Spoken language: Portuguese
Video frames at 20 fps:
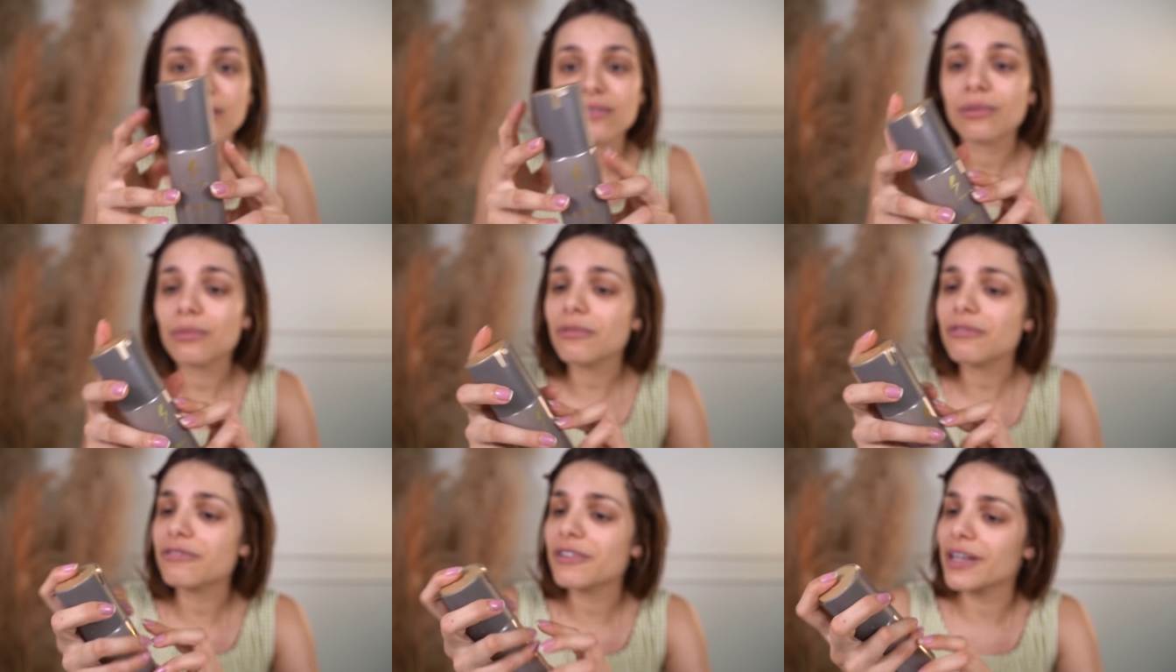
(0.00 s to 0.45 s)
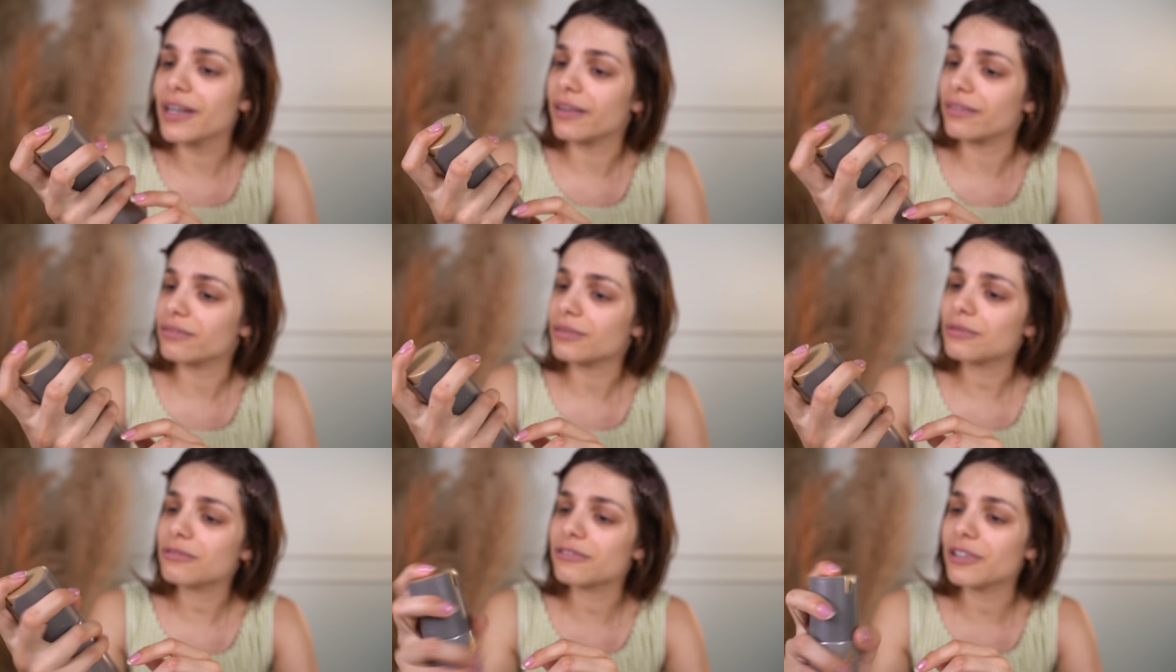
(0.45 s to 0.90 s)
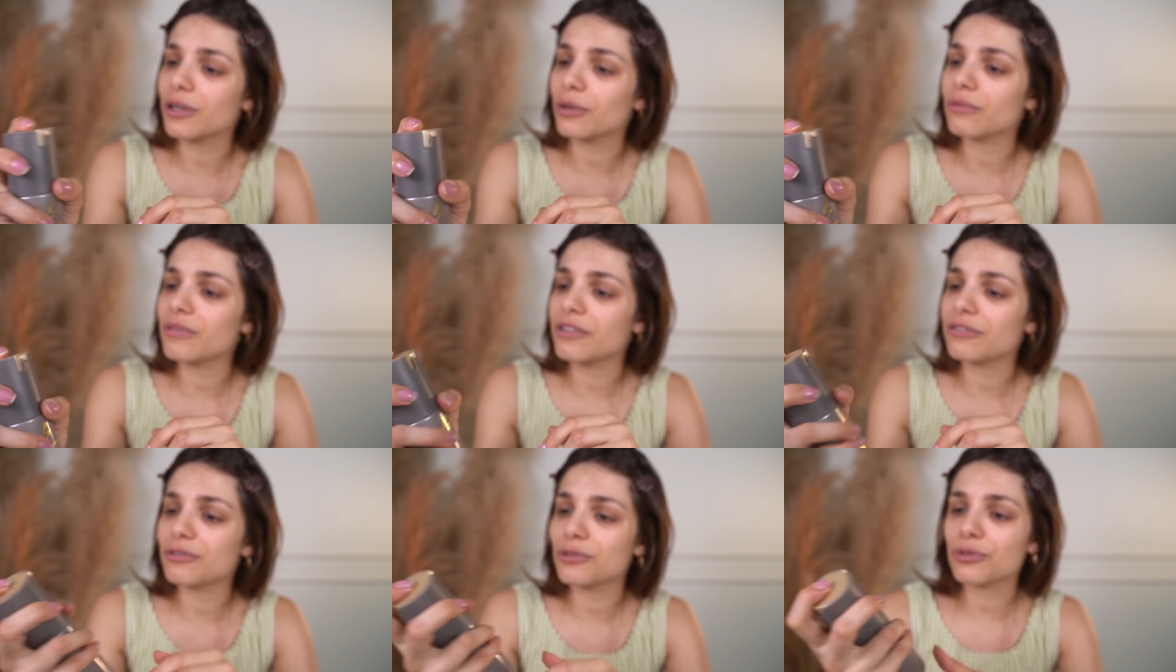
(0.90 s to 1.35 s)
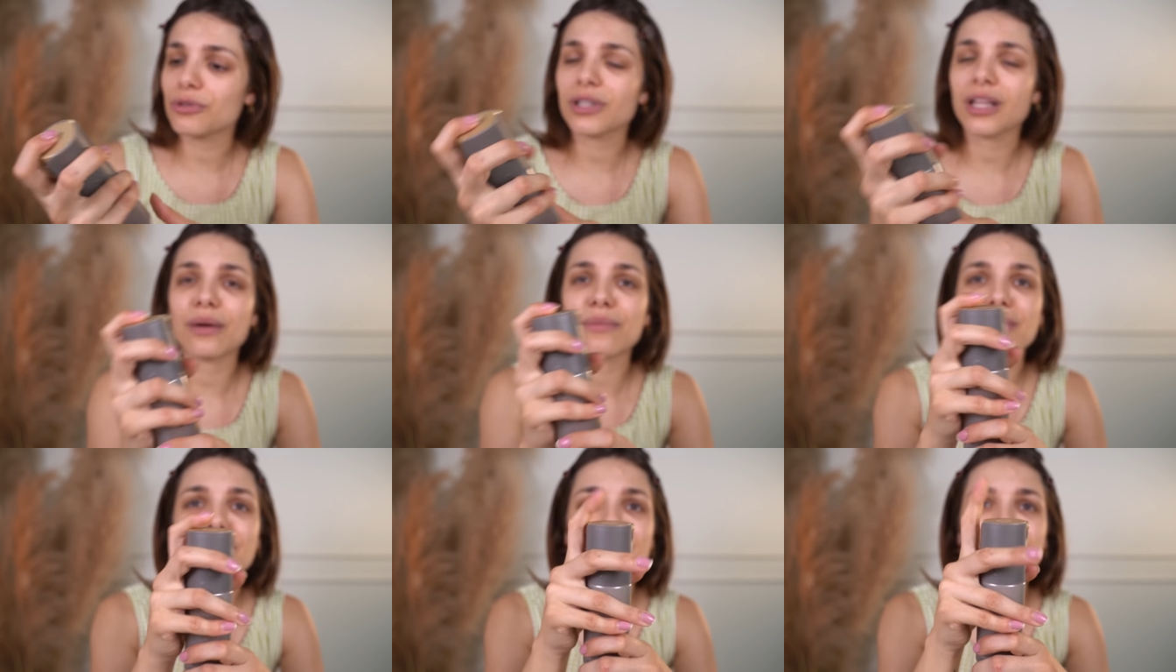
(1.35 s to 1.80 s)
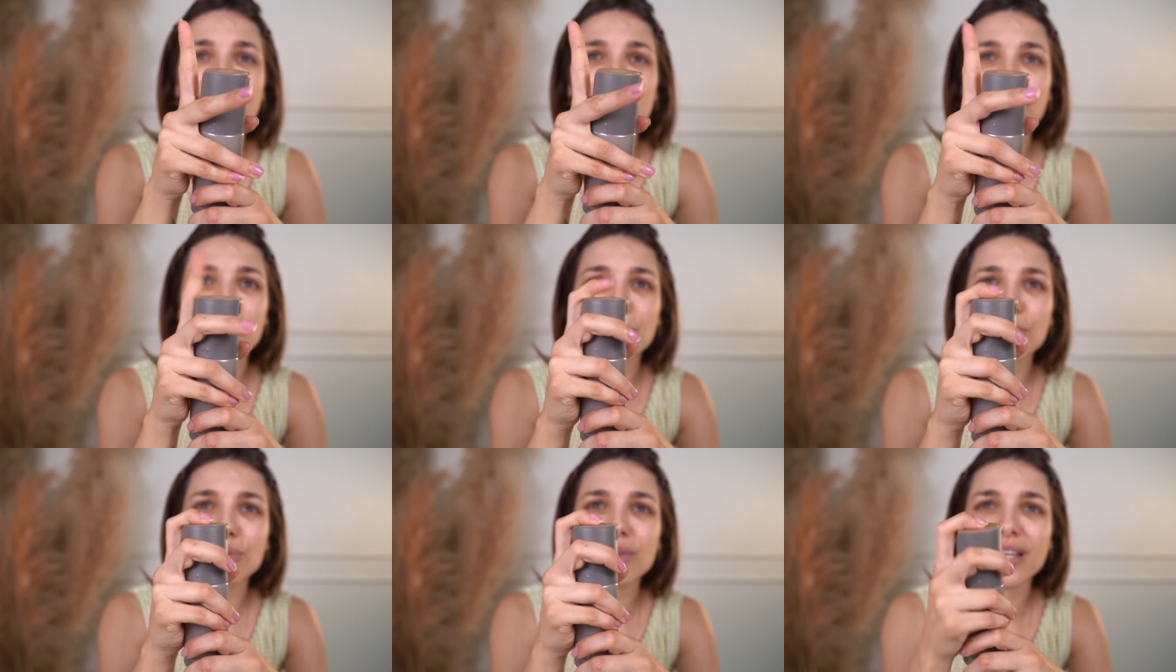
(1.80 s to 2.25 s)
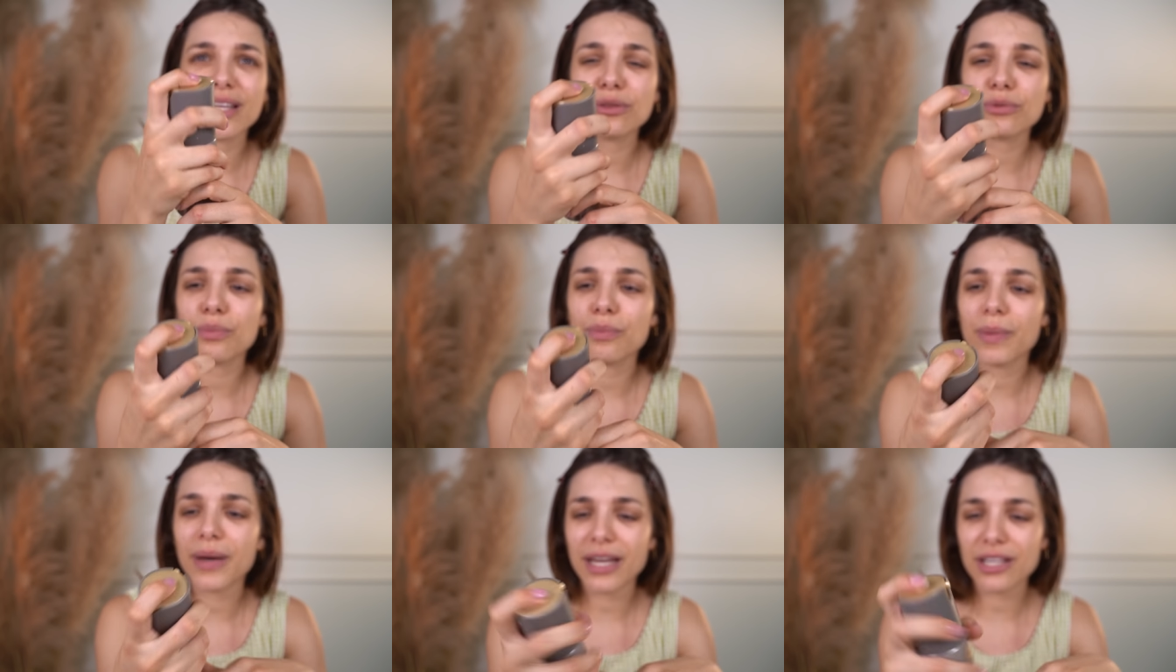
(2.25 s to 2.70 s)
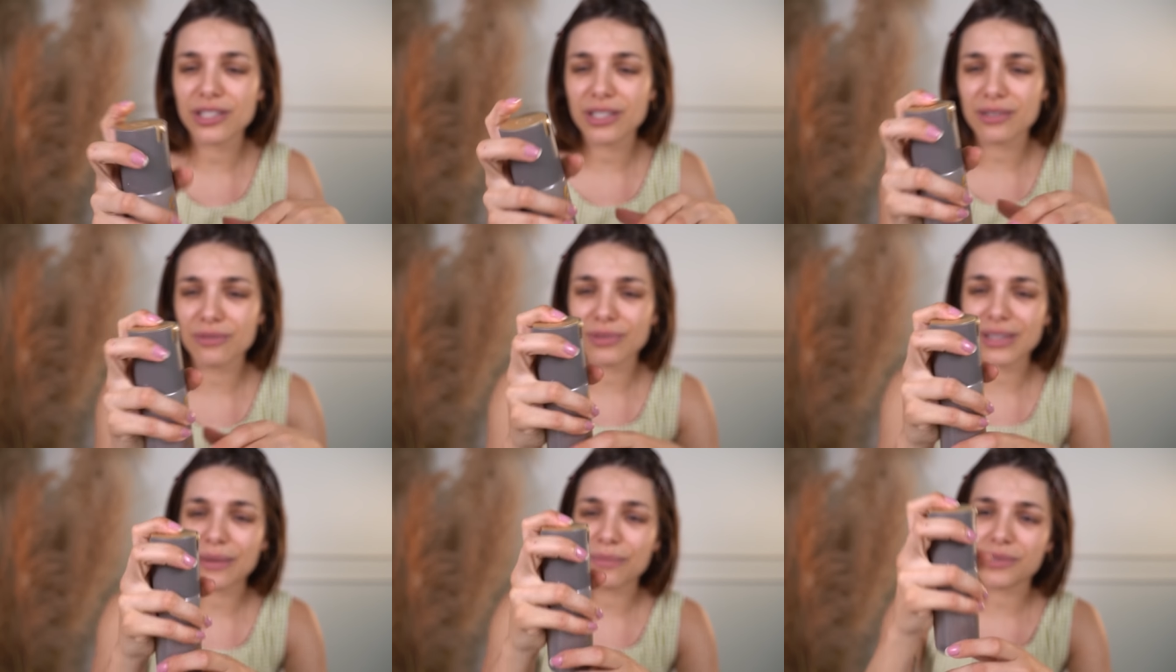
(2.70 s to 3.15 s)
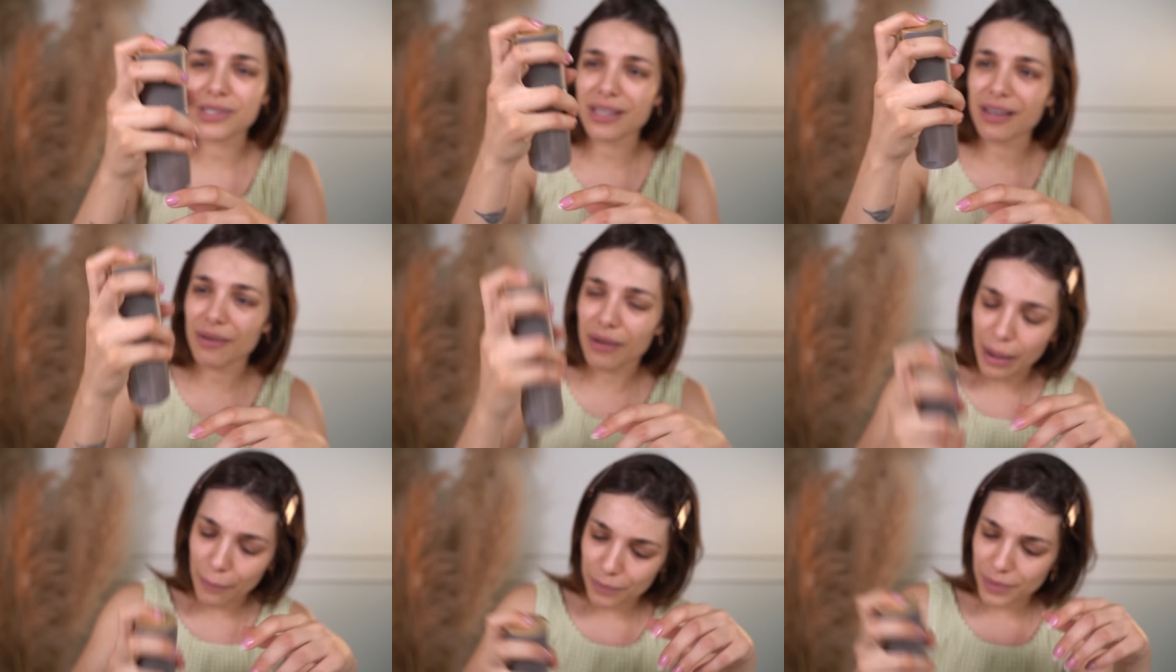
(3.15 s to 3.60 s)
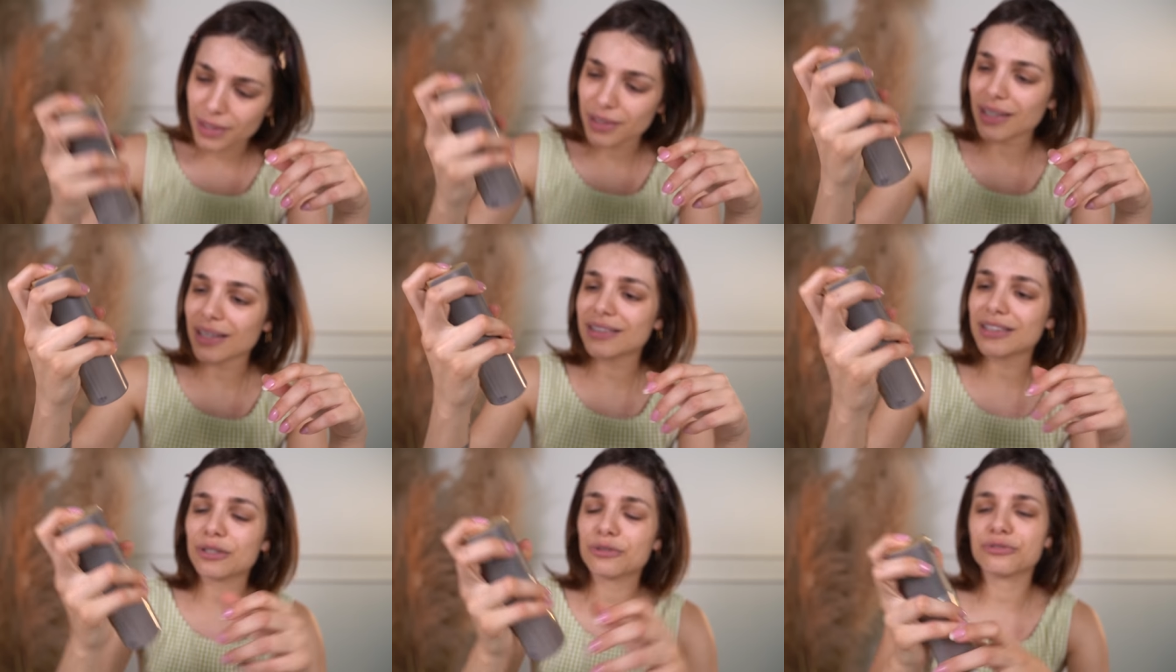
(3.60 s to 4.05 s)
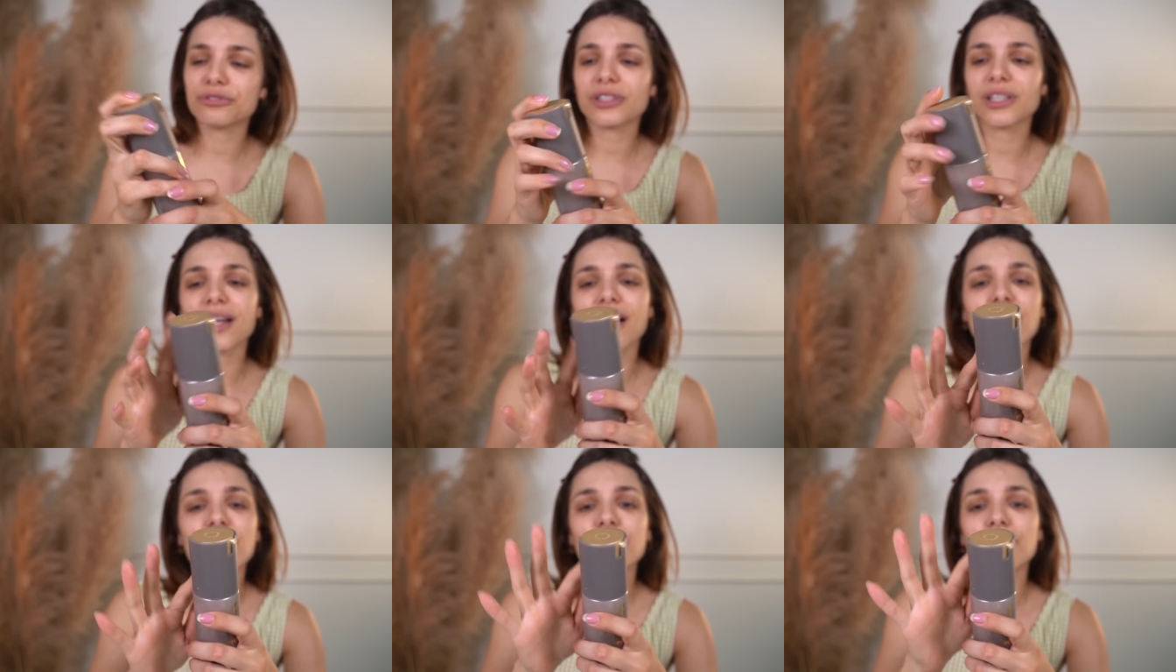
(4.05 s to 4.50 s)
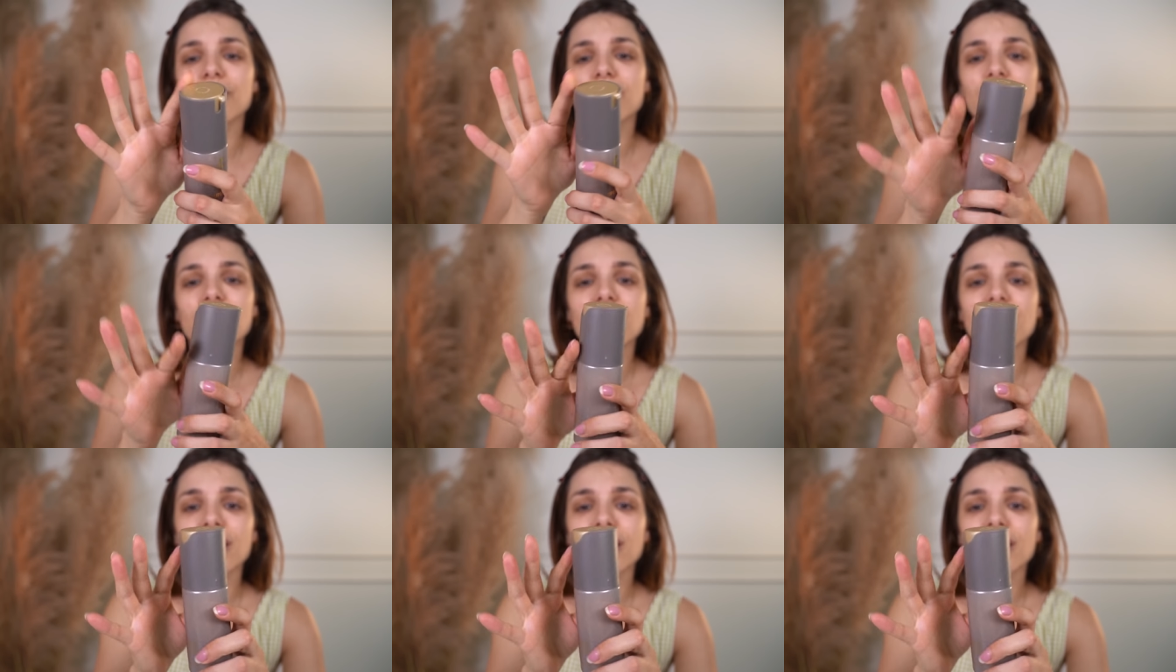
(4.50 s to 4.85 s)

Vamos ver, vamos ver como vai funcionar, mas que o dedo prende aí, não dá pra você apertar até o final.